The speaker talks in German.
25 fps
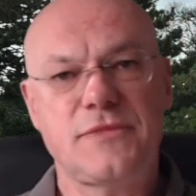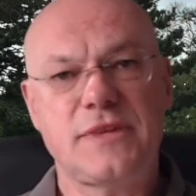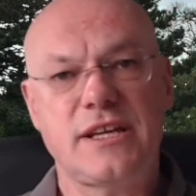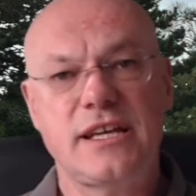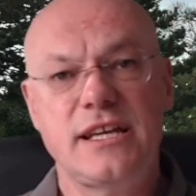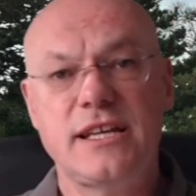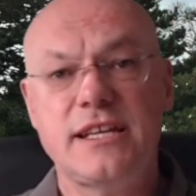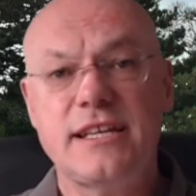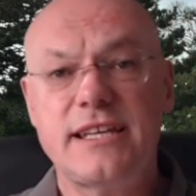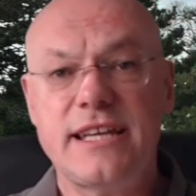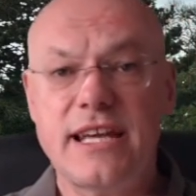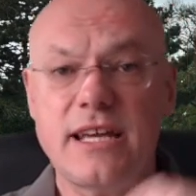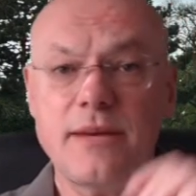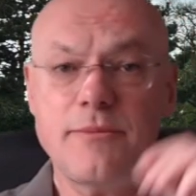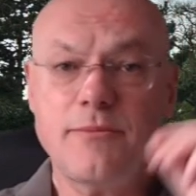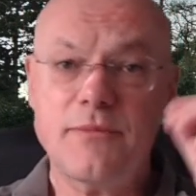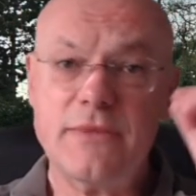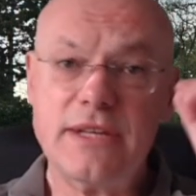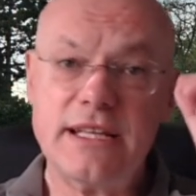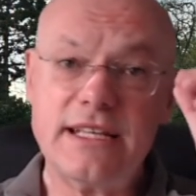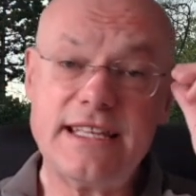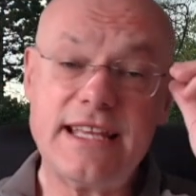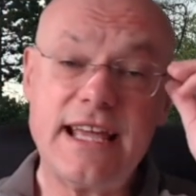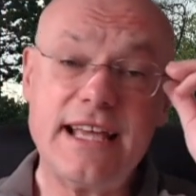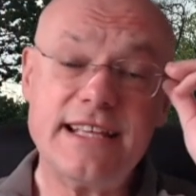in dem
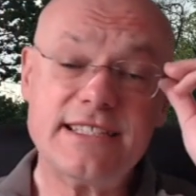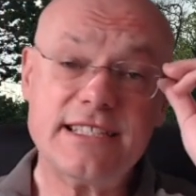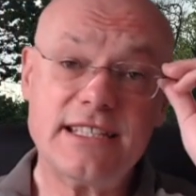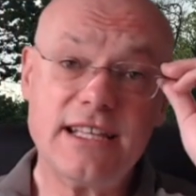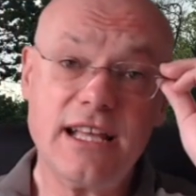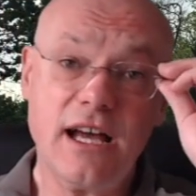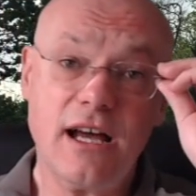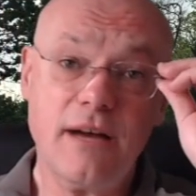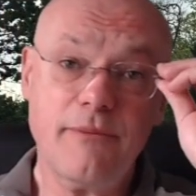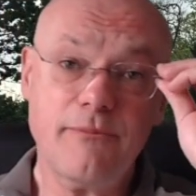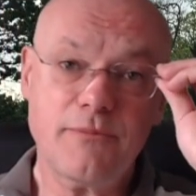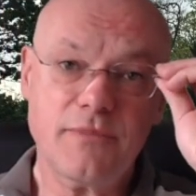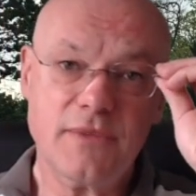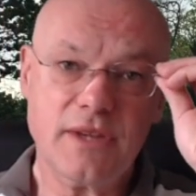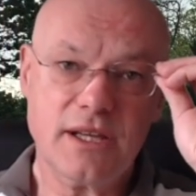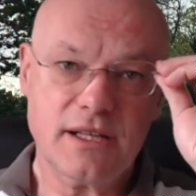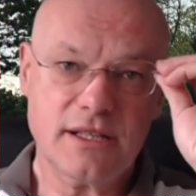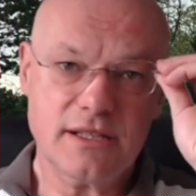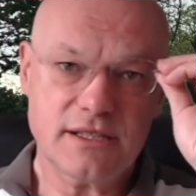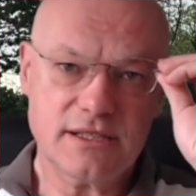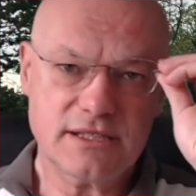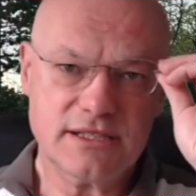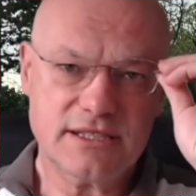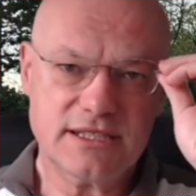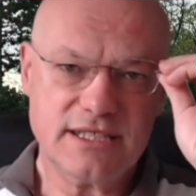Tesla
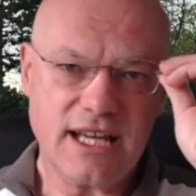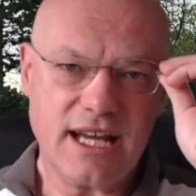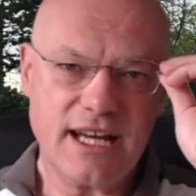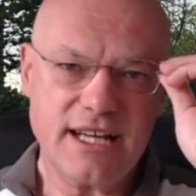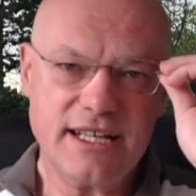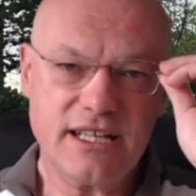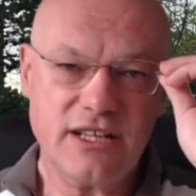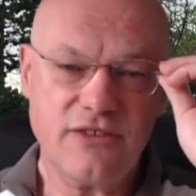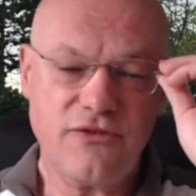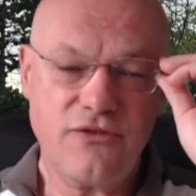seine